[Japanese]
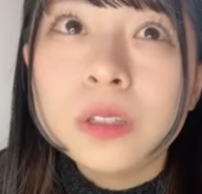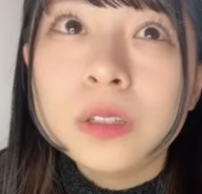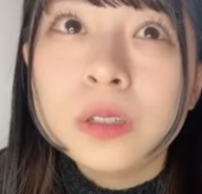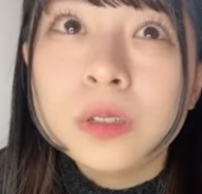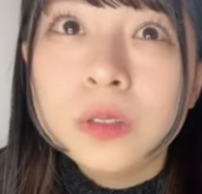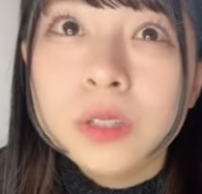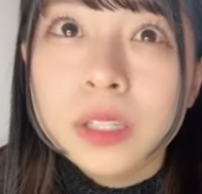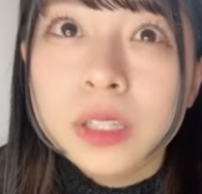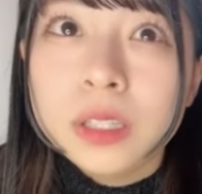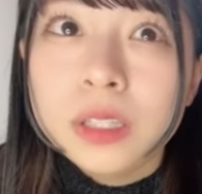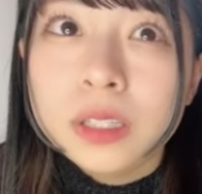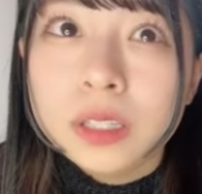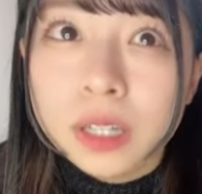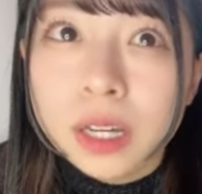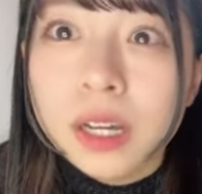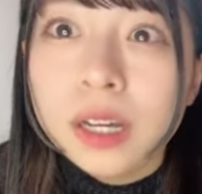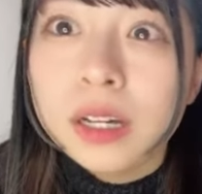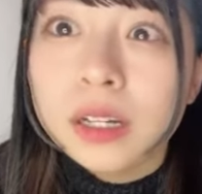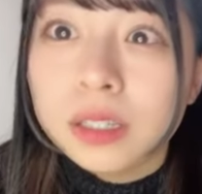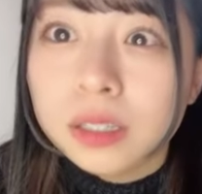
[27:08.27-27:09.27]
4人
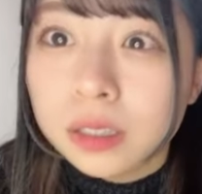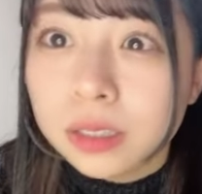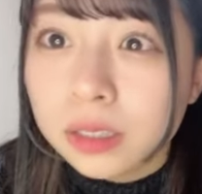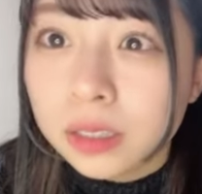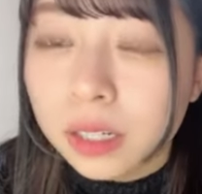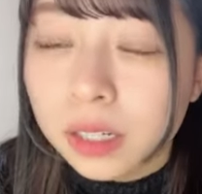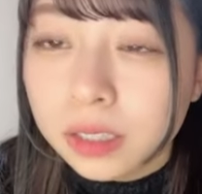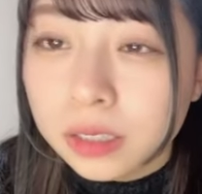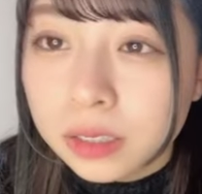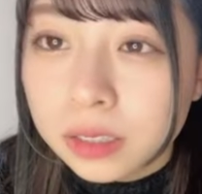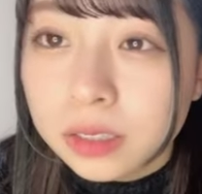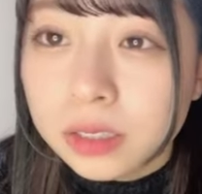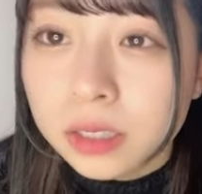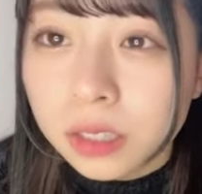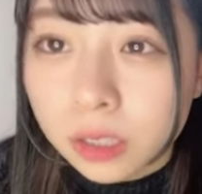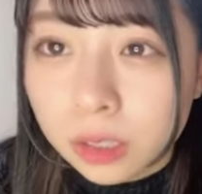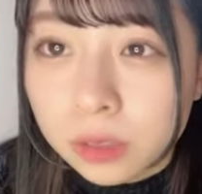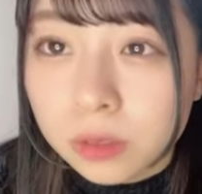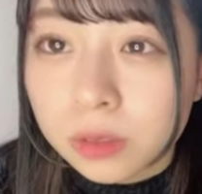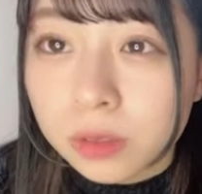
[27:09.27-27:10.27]
が配信し
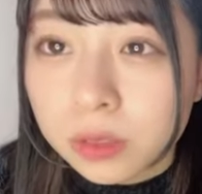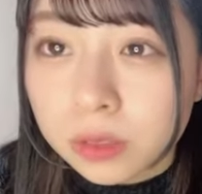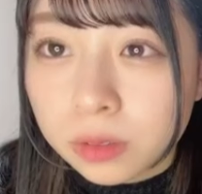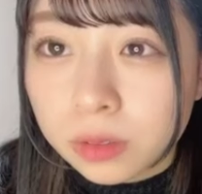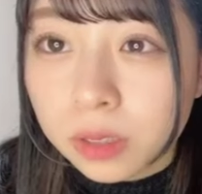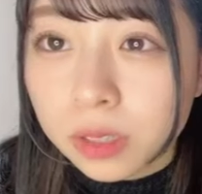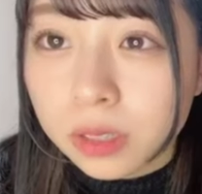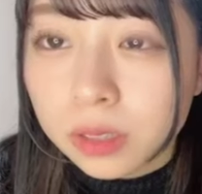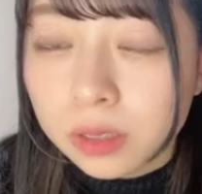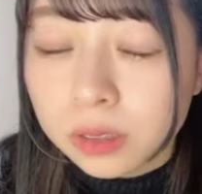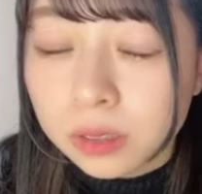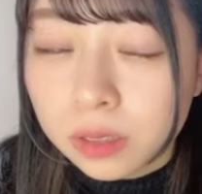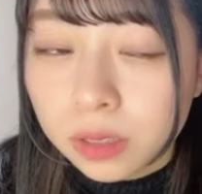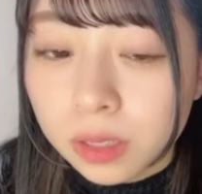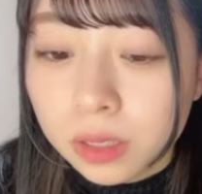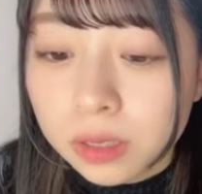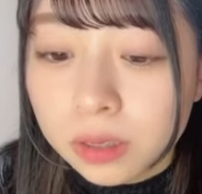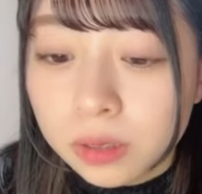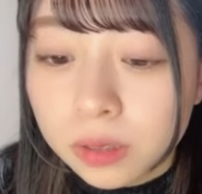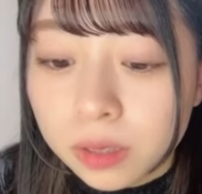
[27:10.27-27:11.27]
ててそれぞれ
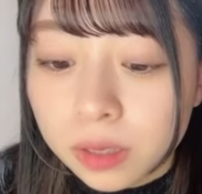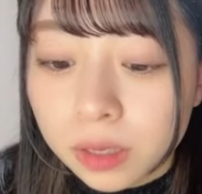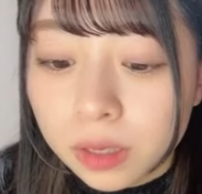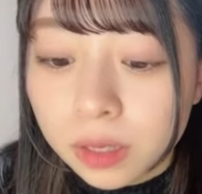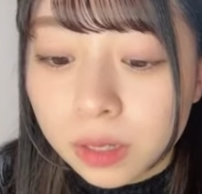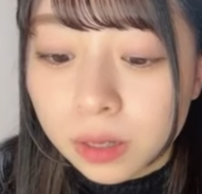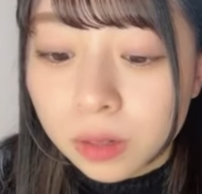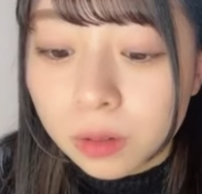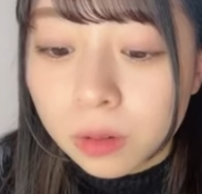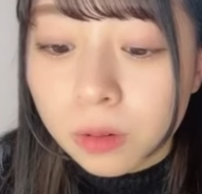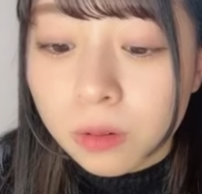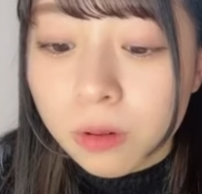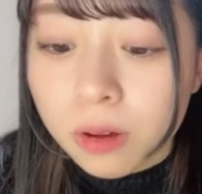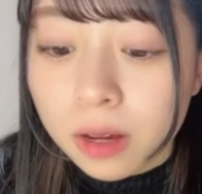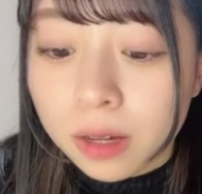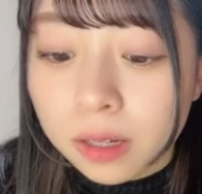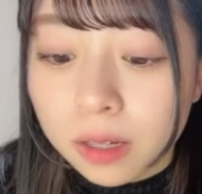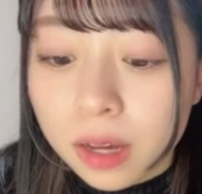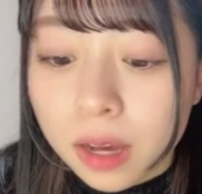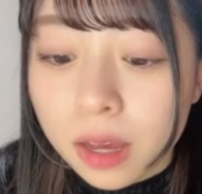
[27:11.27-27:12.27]
でそれでなんか
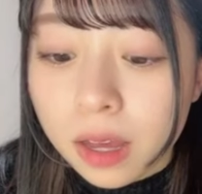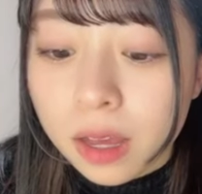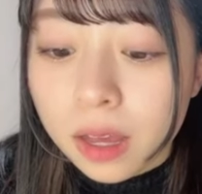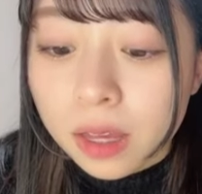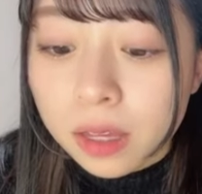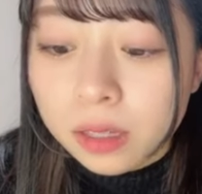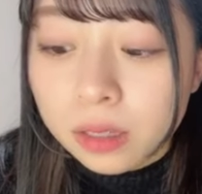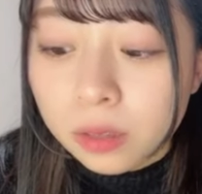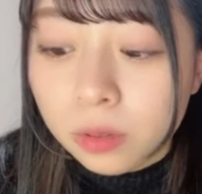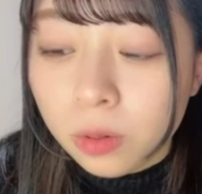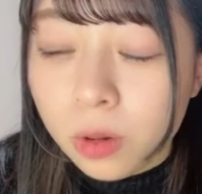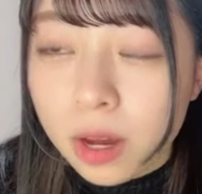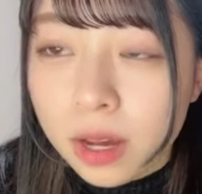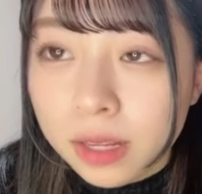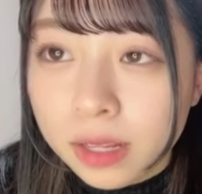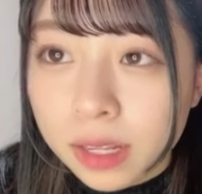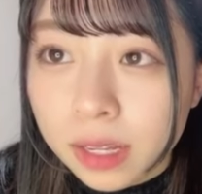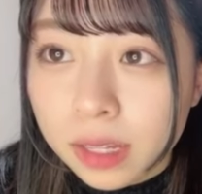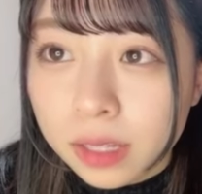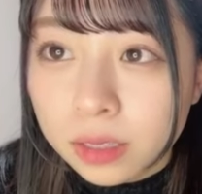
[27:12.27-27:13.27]
ココハンが「お
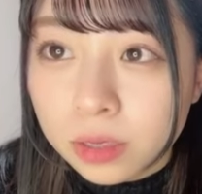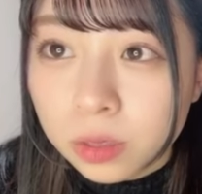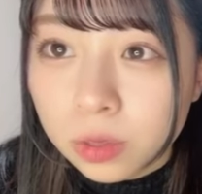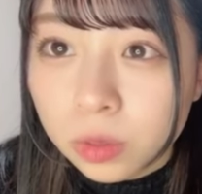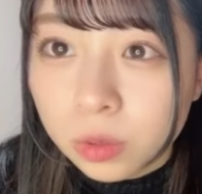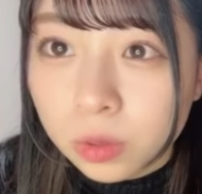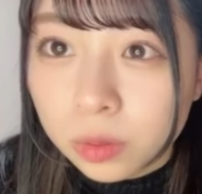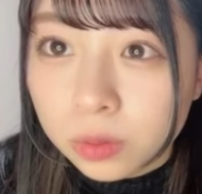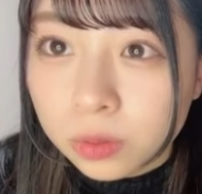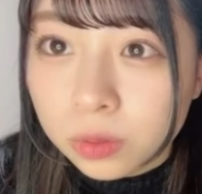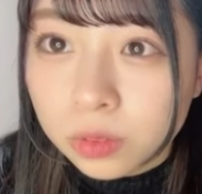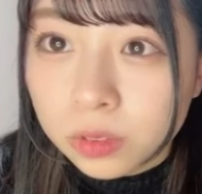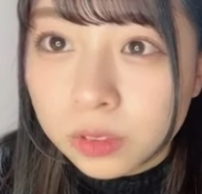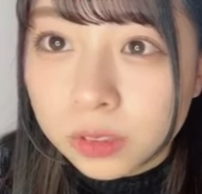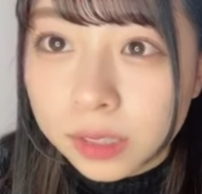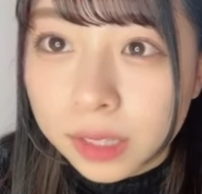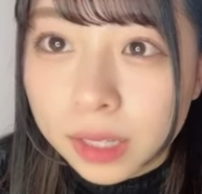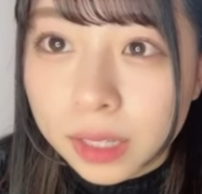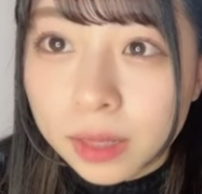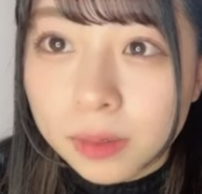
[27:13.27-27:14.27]
花ちょっと映っ
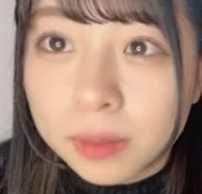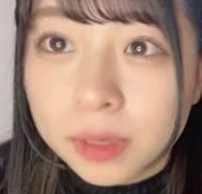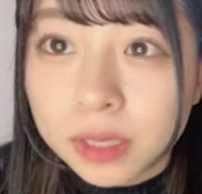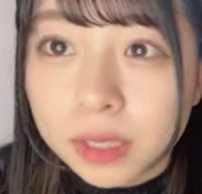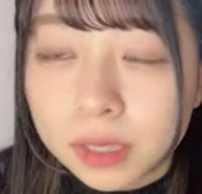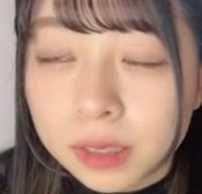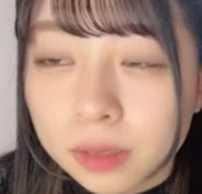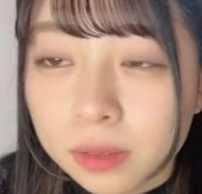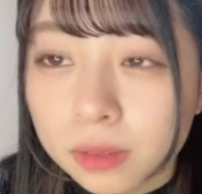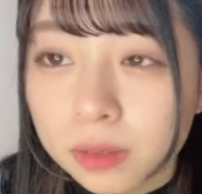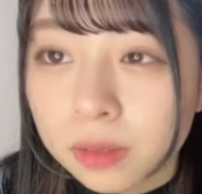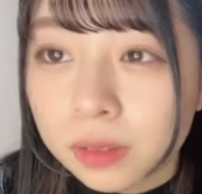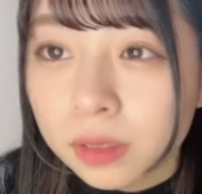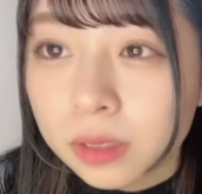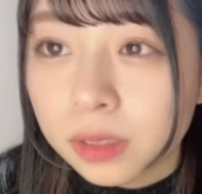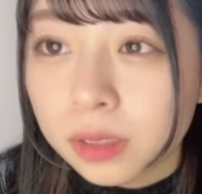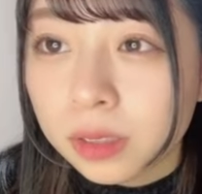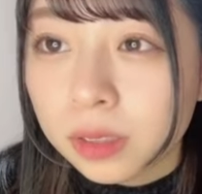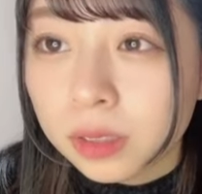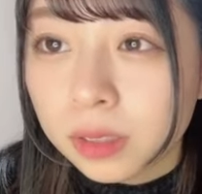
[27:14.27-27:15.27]
て」みたいなこと
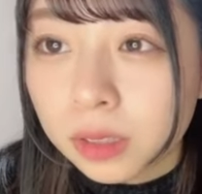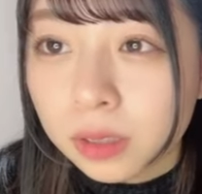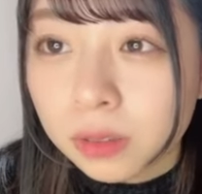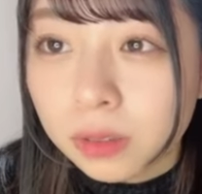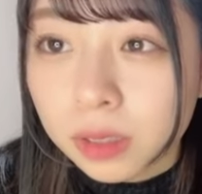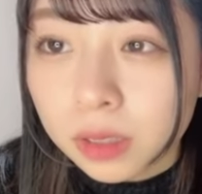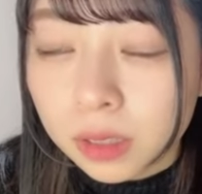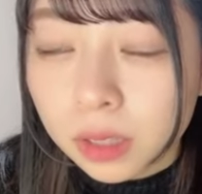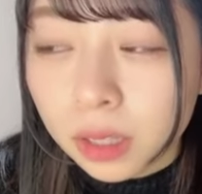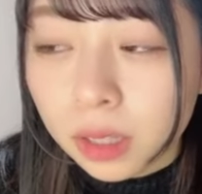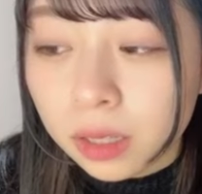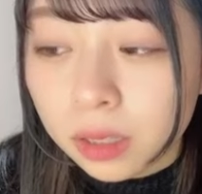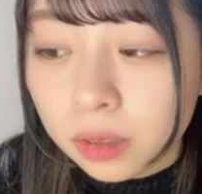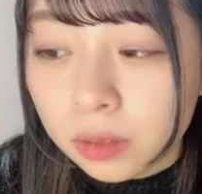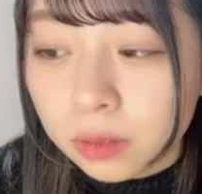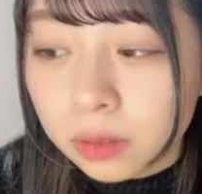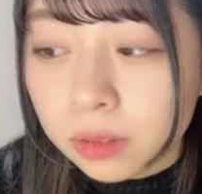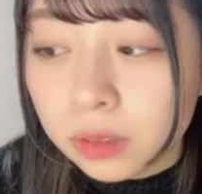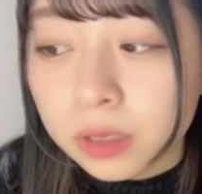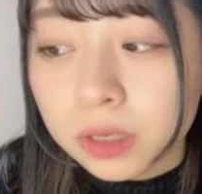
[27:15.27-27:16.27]
言ってくれて
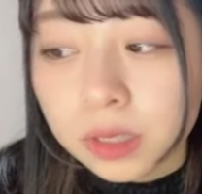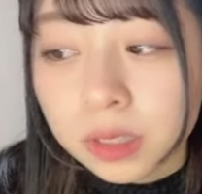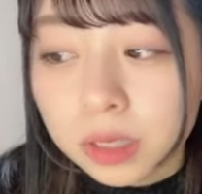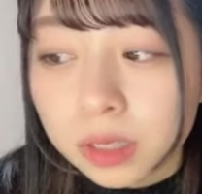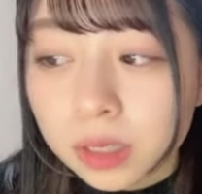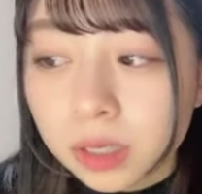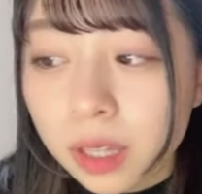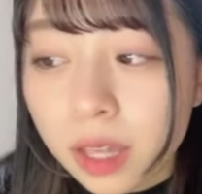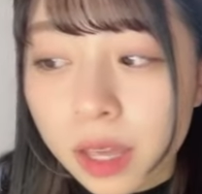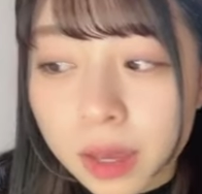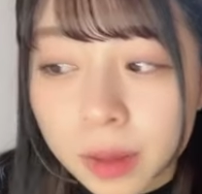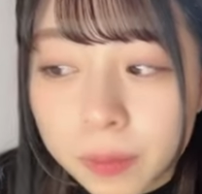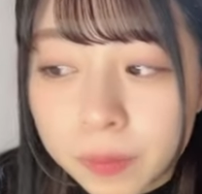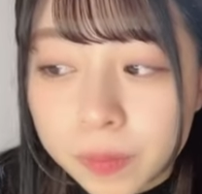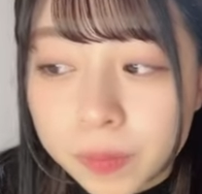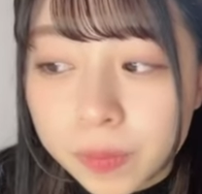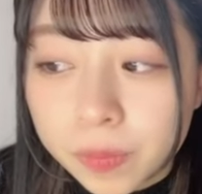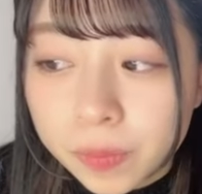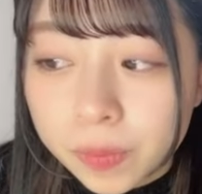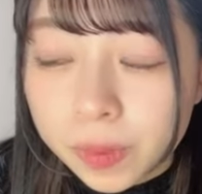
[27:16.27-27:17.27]
映りに行って
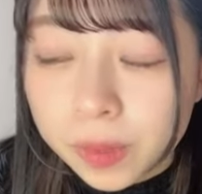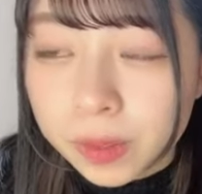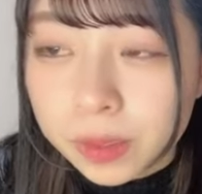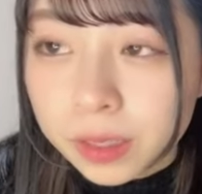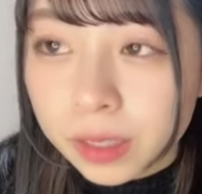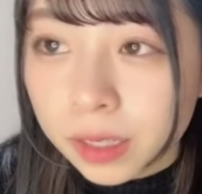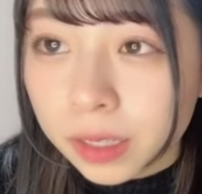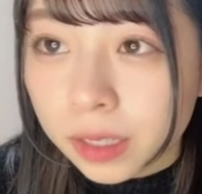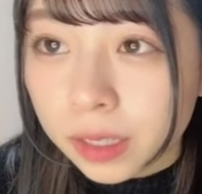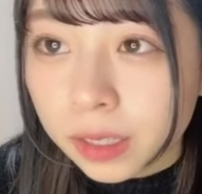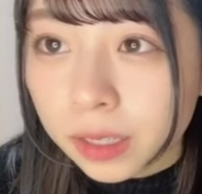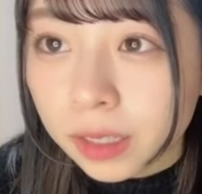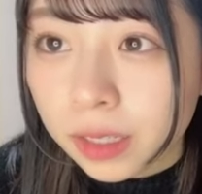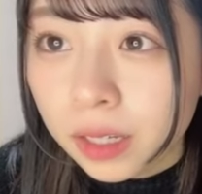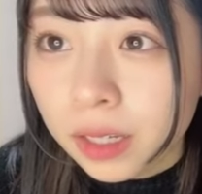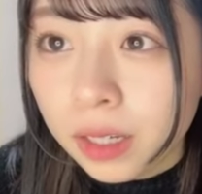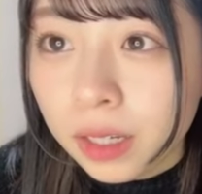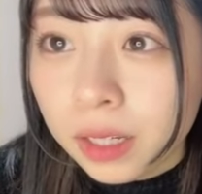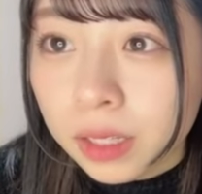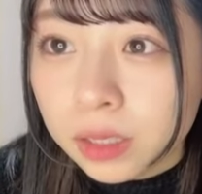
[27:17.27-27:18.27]
そしたらなんか
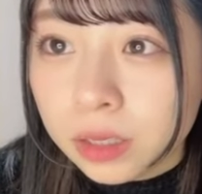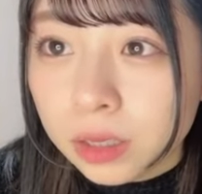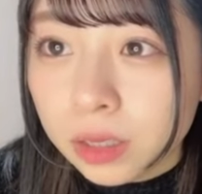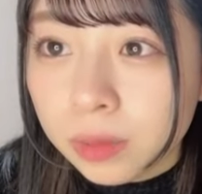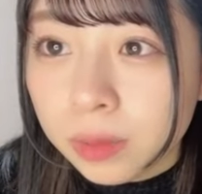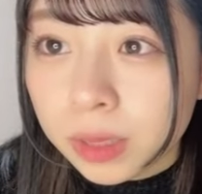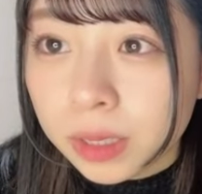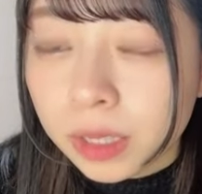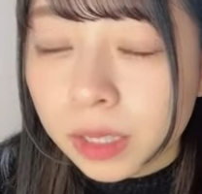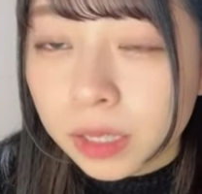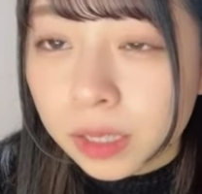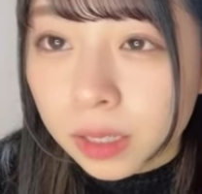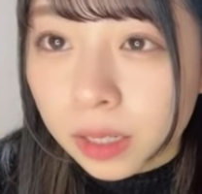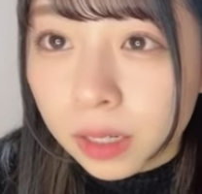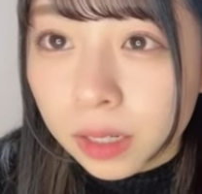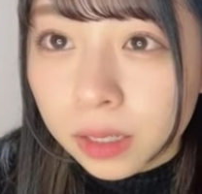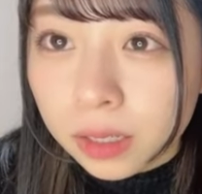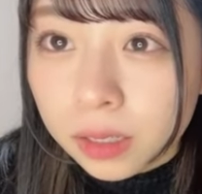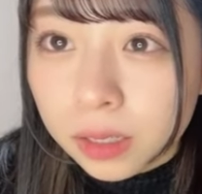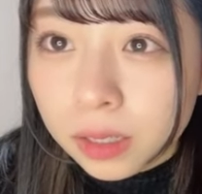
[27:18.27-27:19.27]
そういえばなん
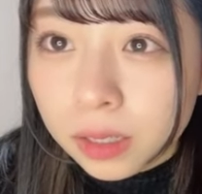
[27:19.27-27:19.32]
か